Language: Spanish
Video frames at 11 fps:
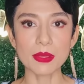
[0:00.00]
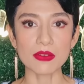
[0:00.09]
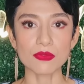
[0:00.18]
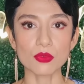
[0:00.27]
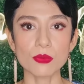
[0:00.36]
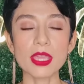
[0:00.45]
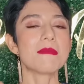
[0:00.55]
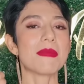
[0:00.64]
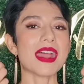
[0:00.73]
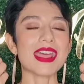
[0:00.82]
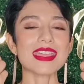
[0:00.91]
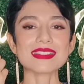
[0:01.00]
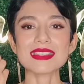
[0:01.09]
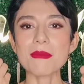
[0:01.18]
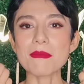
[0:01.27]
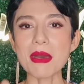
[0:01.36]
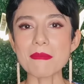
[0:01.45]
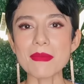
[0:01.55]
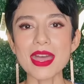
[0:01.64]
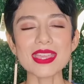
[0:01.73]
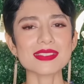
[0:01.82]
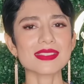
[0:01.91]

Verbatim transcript: perfume para esa mamá,